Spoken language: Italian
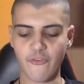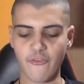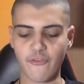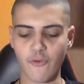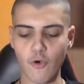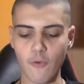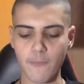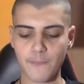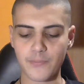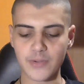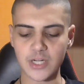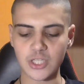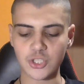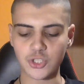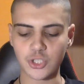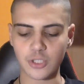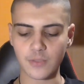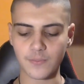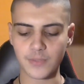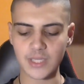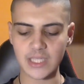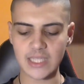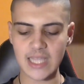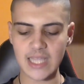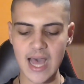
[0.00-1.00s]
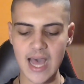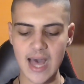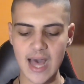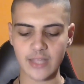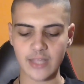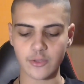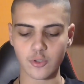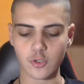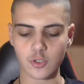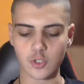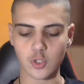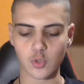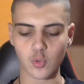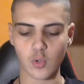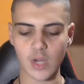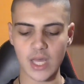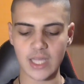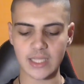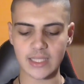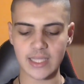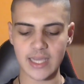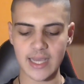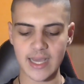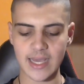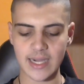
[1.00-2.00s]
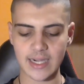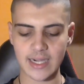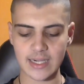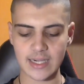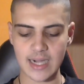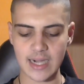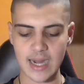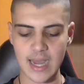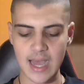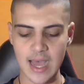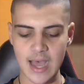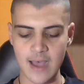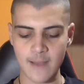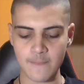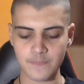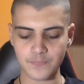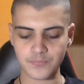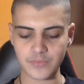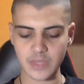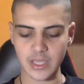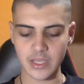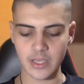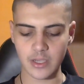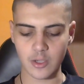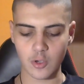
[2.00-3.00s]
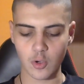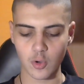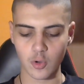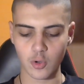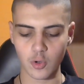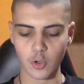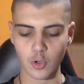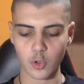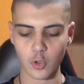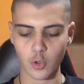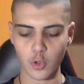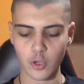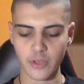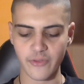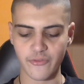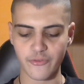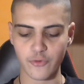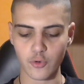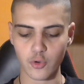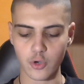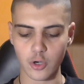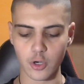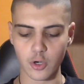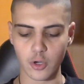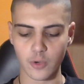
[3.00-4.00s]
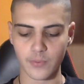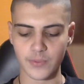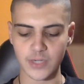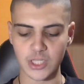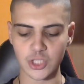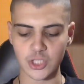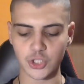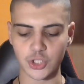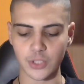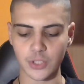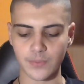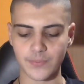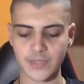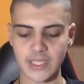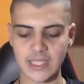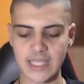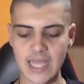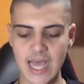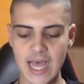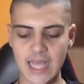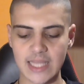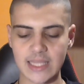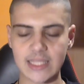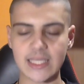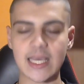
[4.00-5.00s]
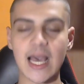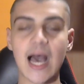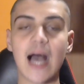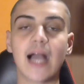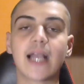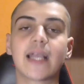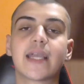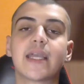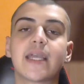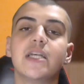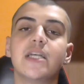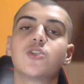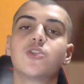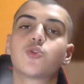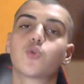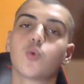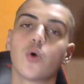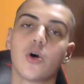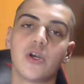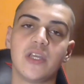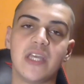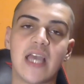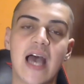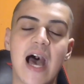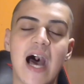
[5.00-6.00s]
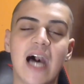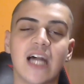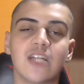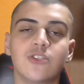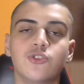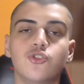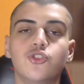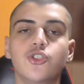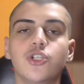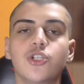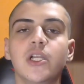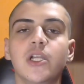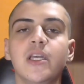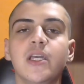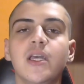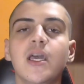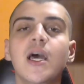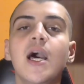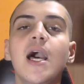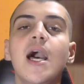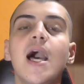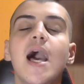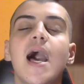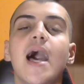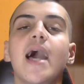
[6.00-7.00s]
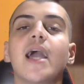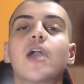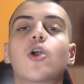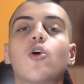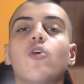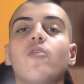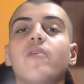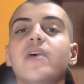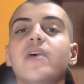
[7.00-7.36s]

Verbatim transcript: fu precipitato sulla terra e con lui furono precipitati anche i suoi angeli. Ecco,